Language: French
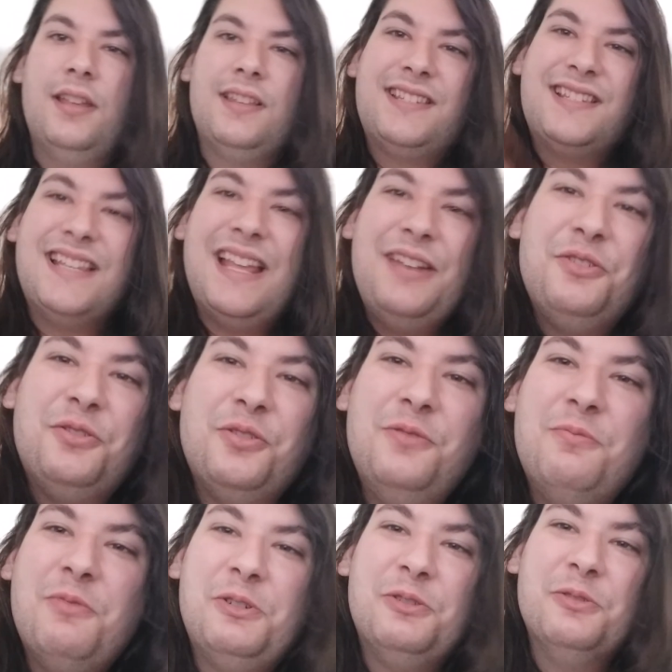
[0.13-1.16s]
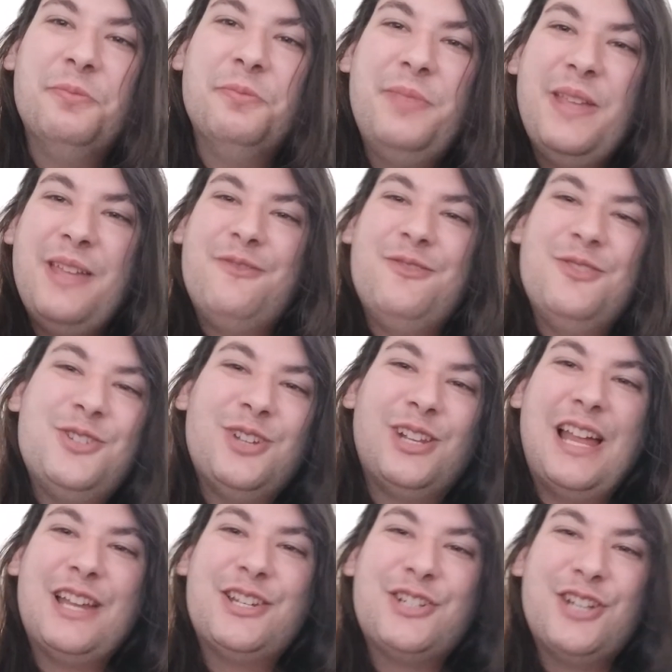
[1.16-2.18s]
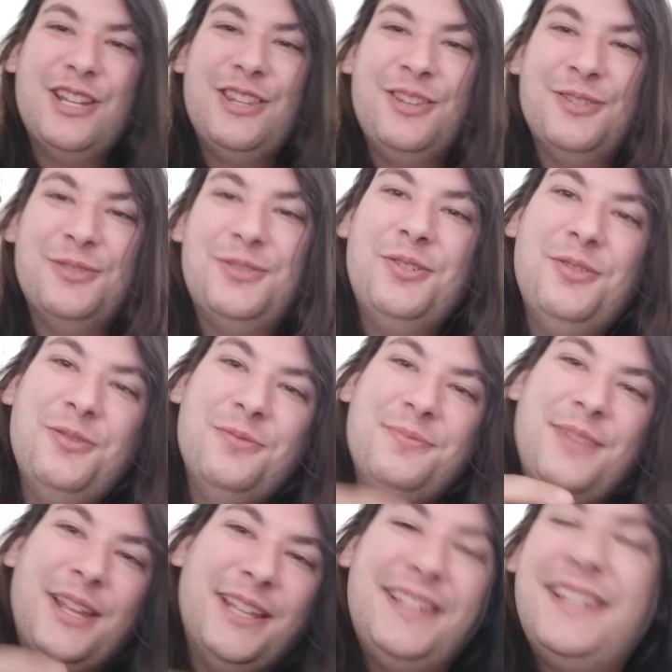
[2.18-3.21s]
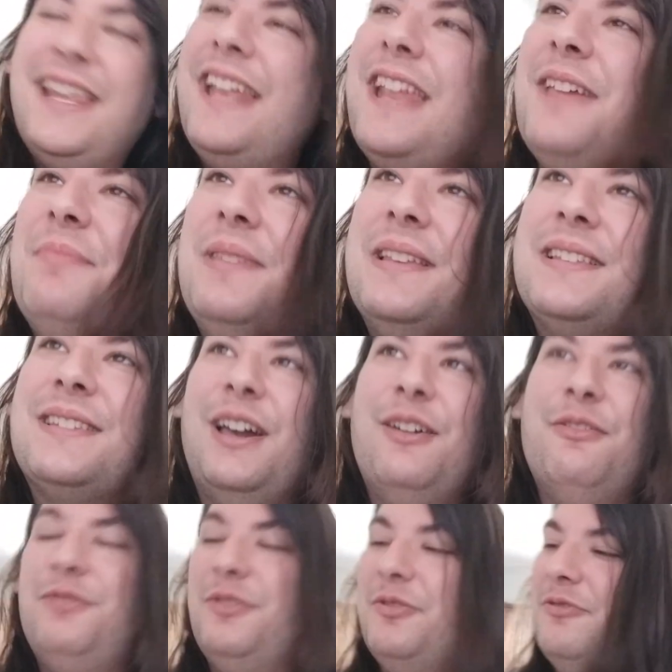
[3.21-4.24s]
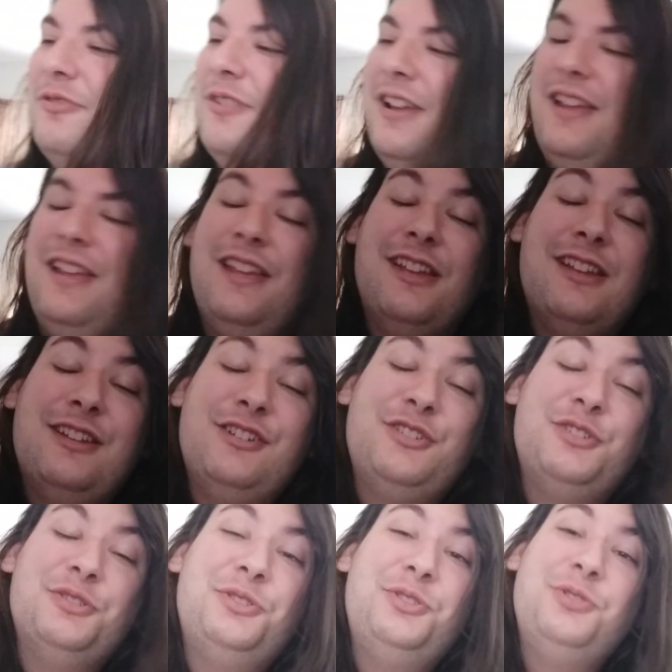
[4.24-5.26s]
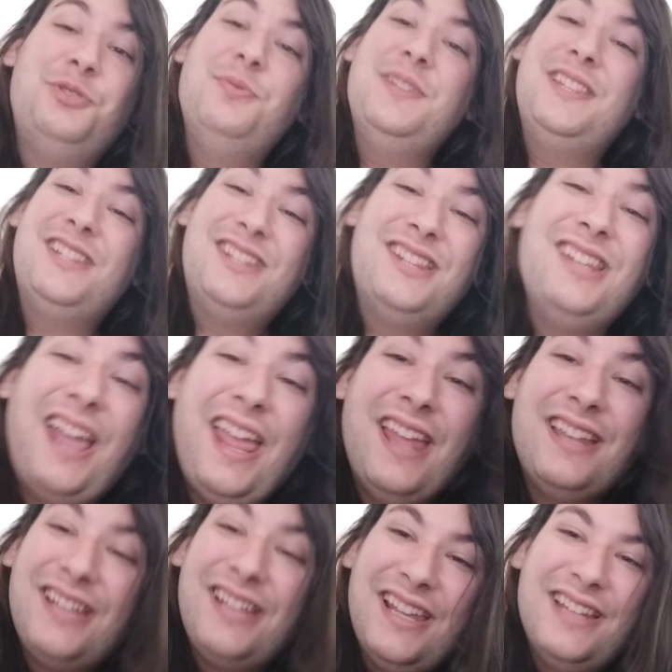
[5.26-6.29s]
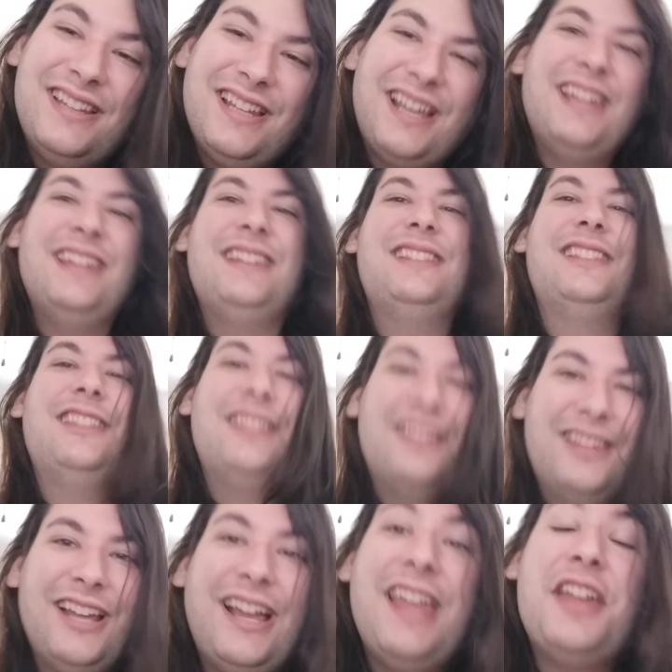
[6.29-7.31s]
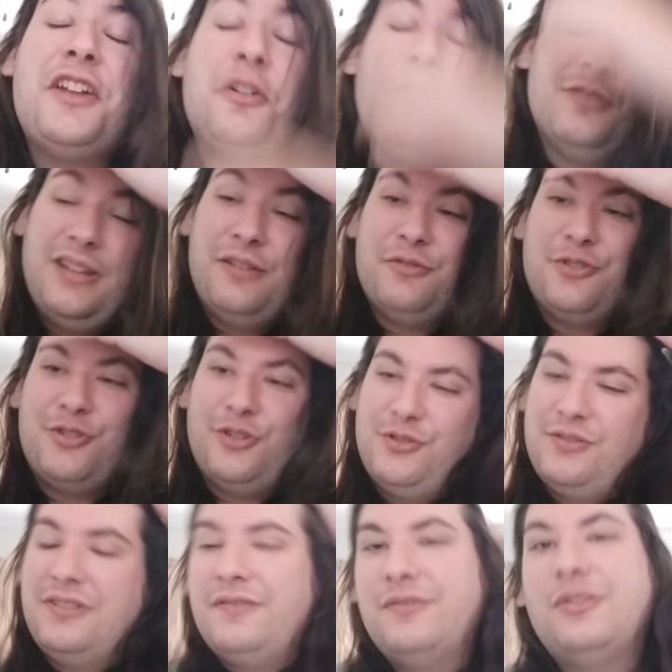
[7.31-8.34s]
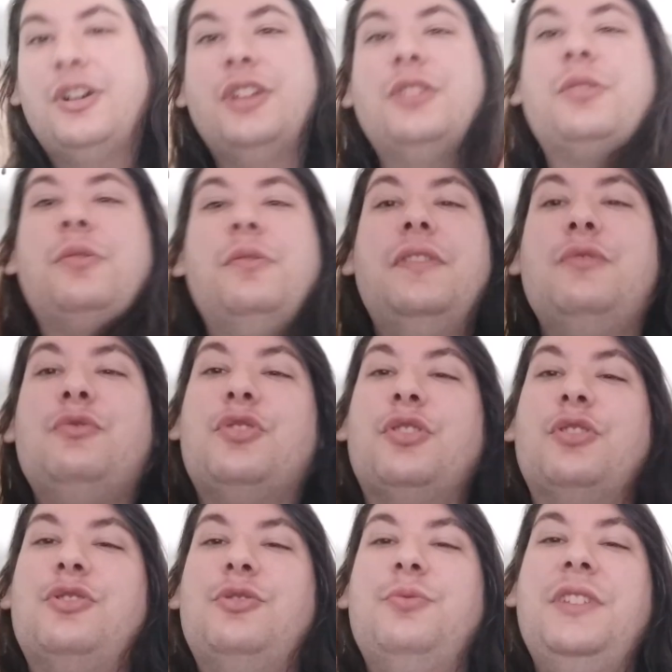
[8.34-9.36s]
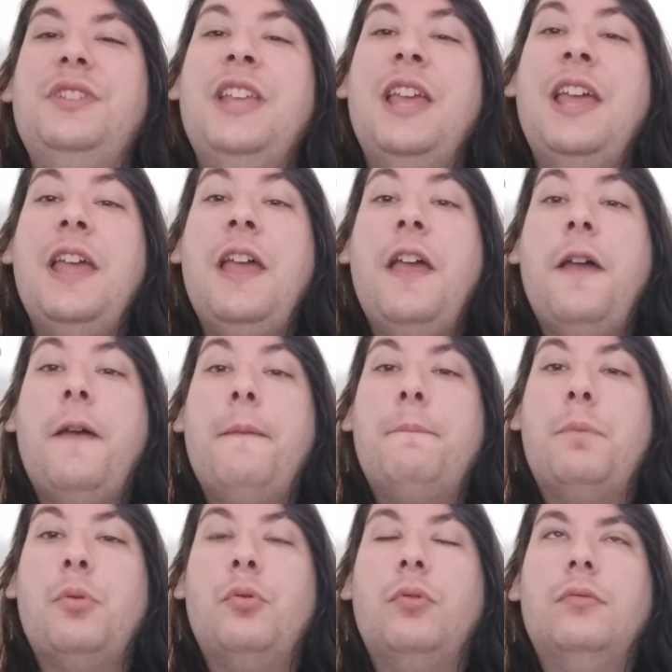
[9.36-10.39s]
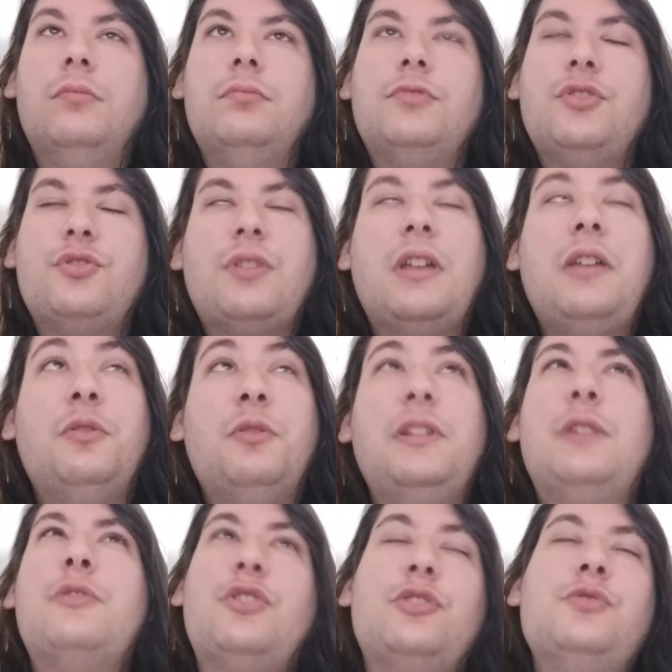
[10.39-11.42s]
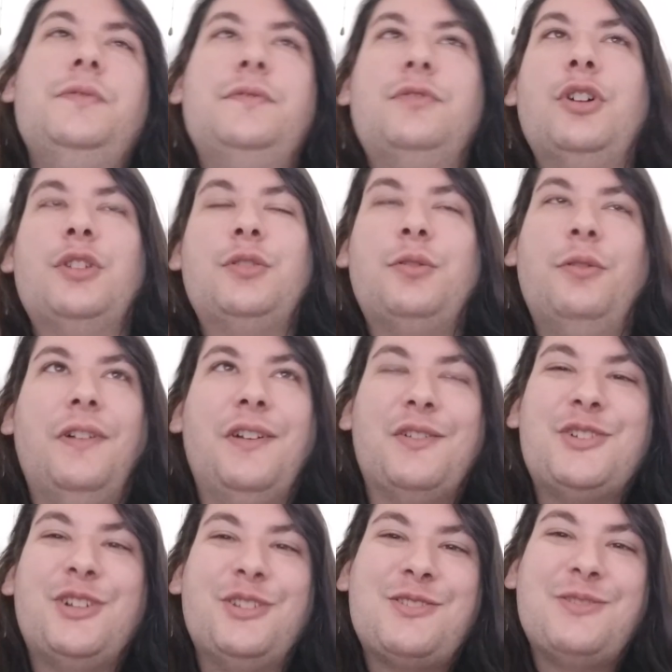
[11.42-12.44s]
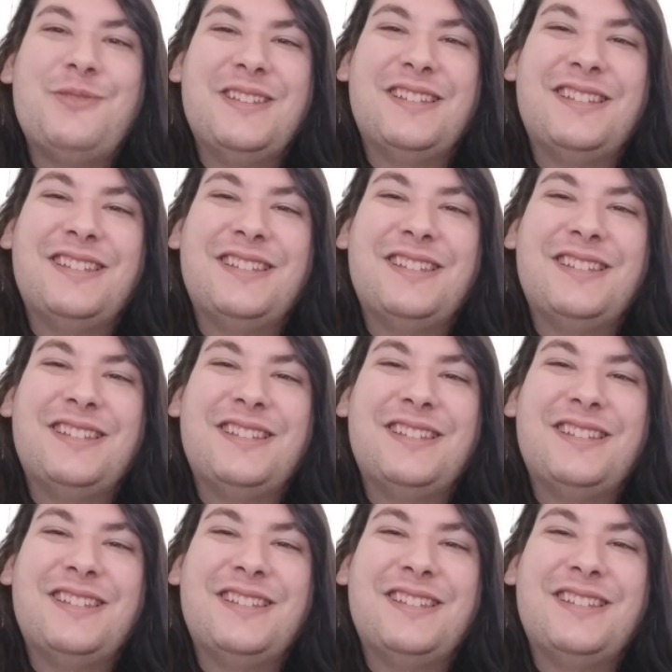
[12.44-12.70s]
Salut tout le monde, bienvenue sur la chaîne YouTube de Cannabis Review. Je suis très très très très content aujourd'hui de vous retrouver aujourd'hui pour... Je suis très content aujourd'hui de vous retrouver aujourd'hui,